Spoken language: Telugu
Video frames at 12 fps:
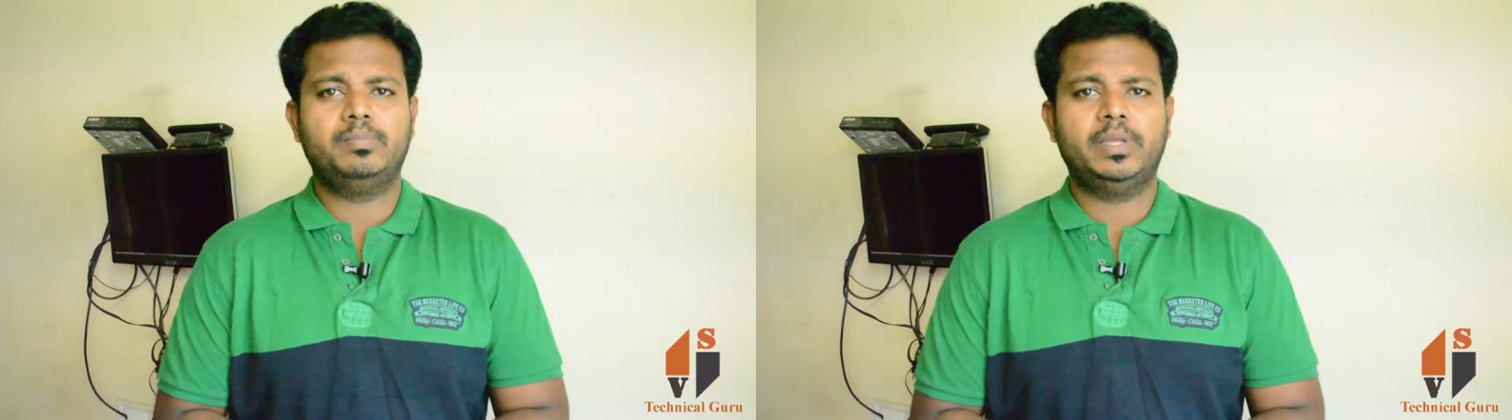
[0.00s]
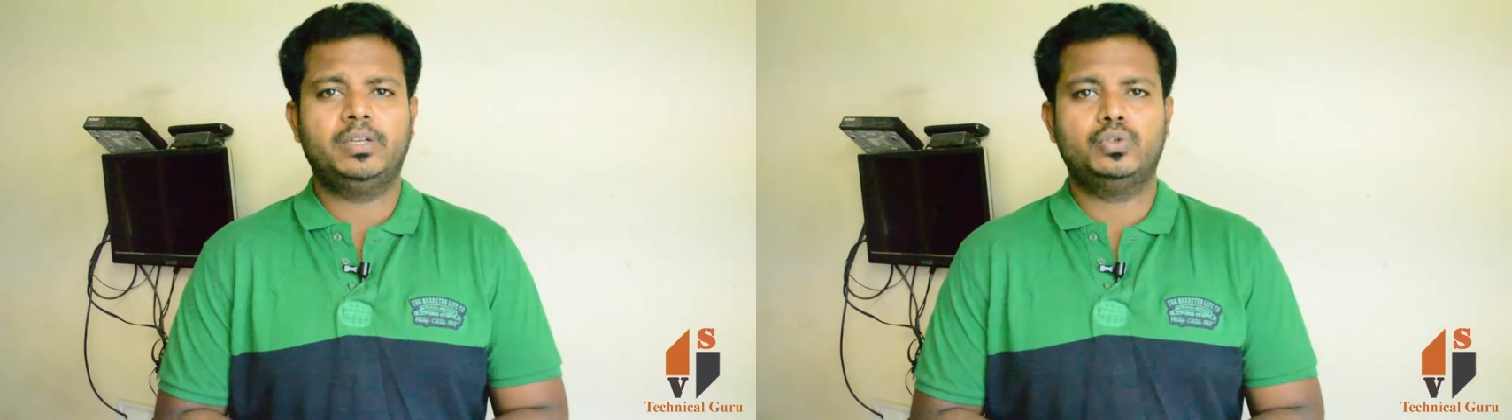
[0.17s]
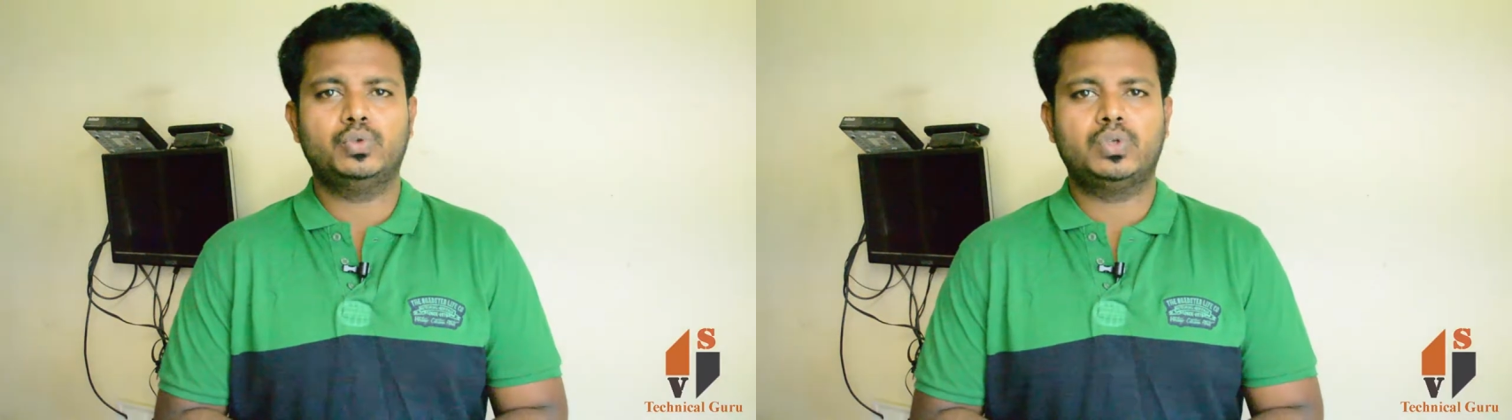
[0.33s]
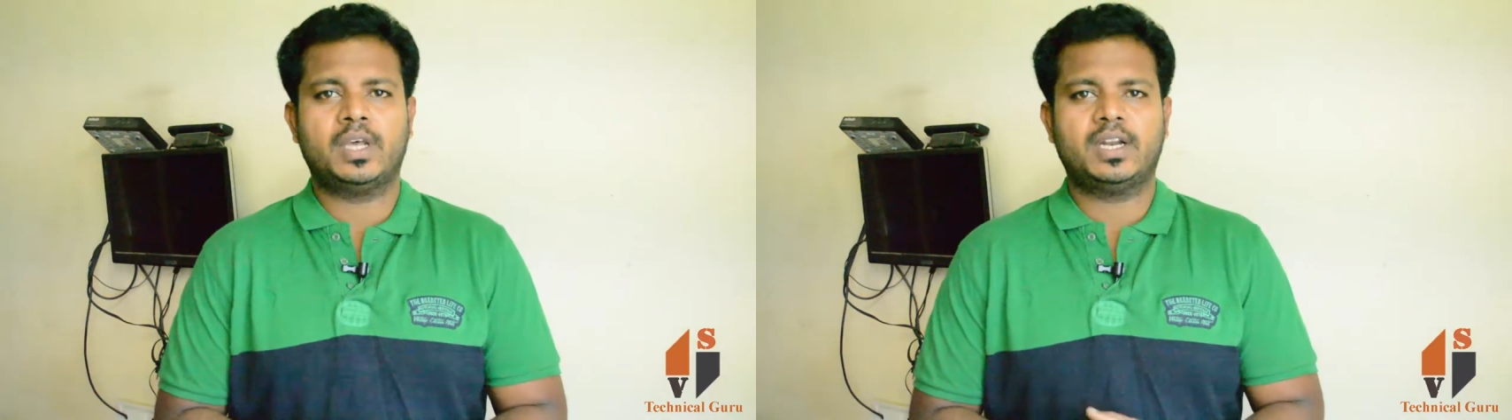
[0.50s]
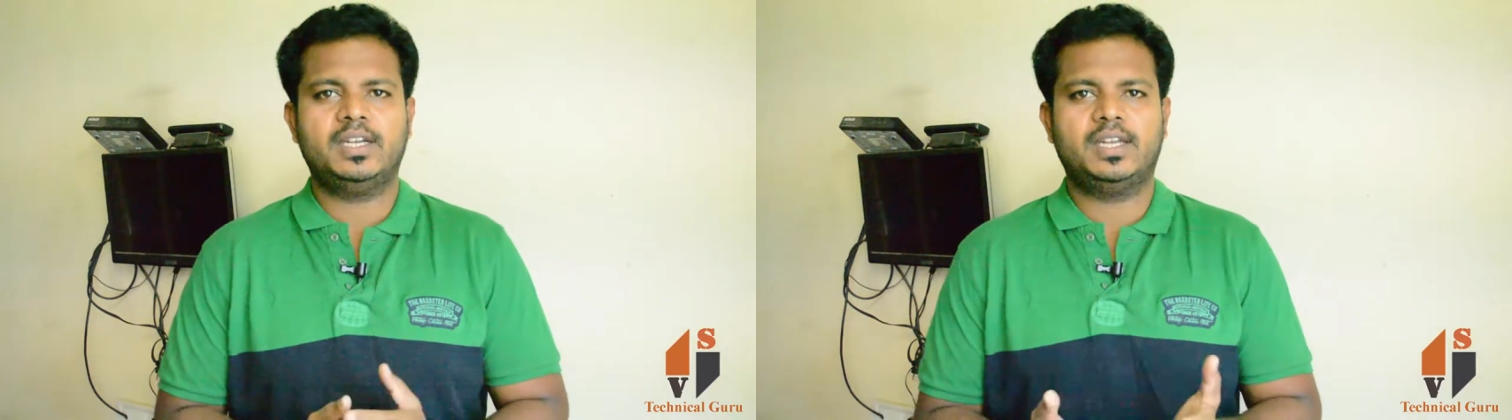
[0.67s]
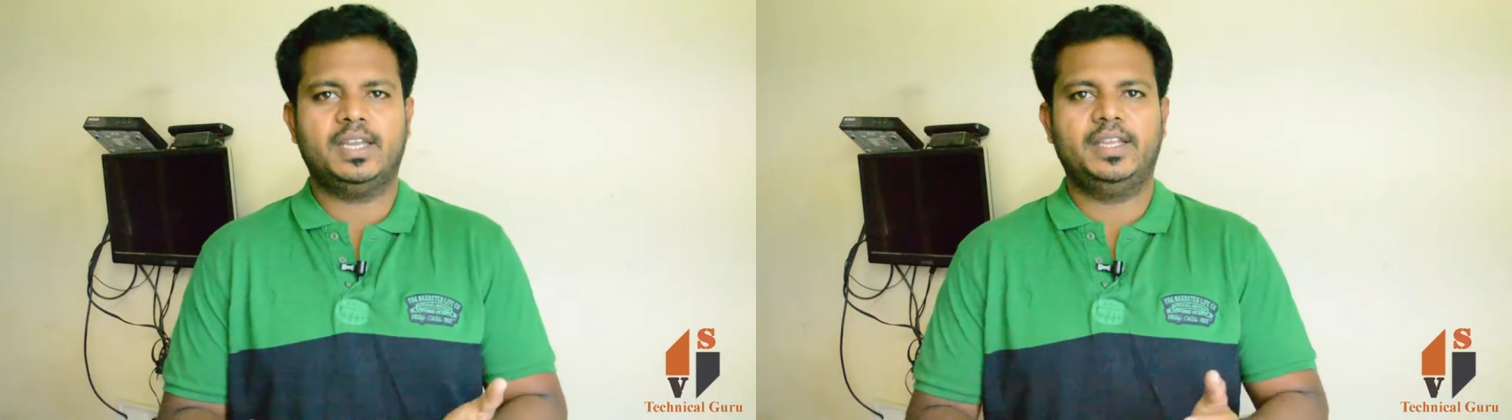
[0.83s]
మీరు
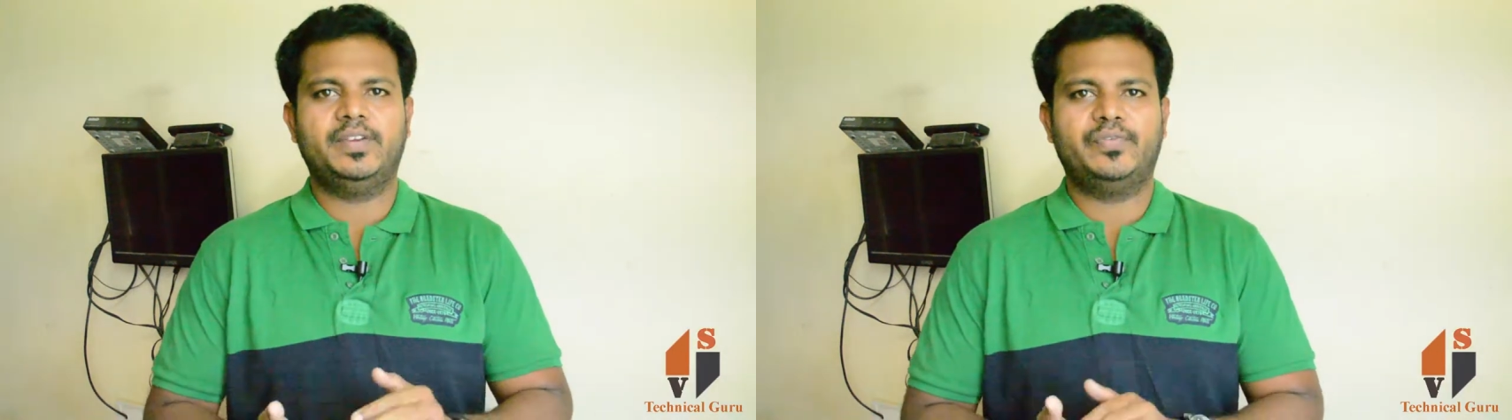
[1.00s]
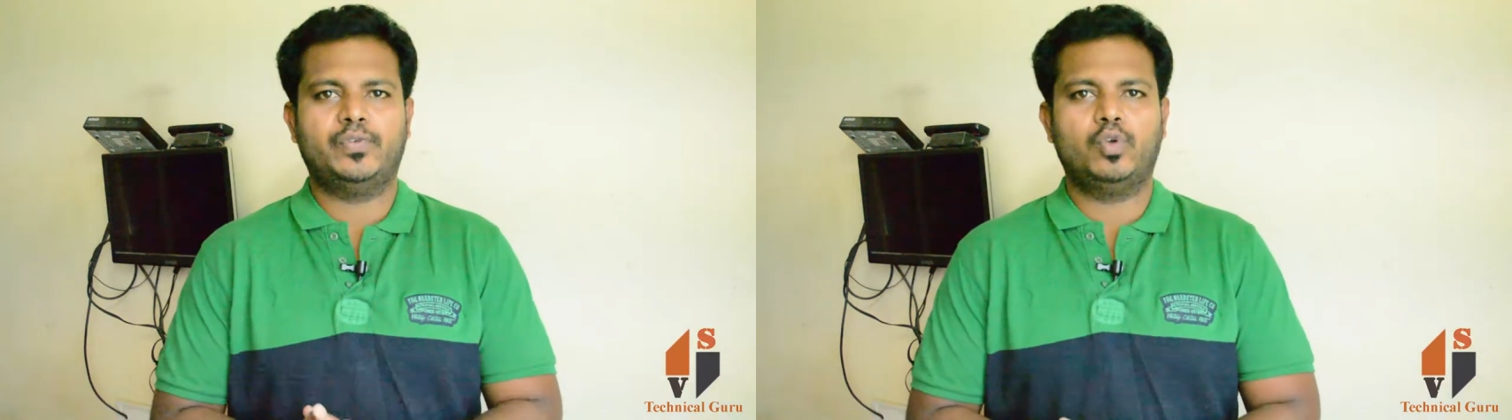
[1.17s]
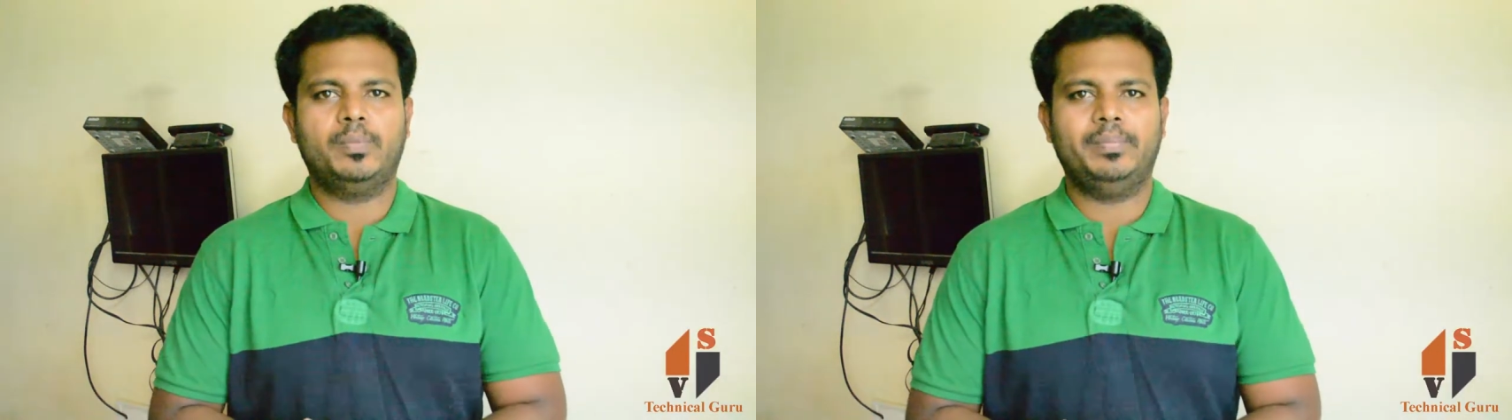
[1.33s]
చూసారంటే ఈ ఫోన్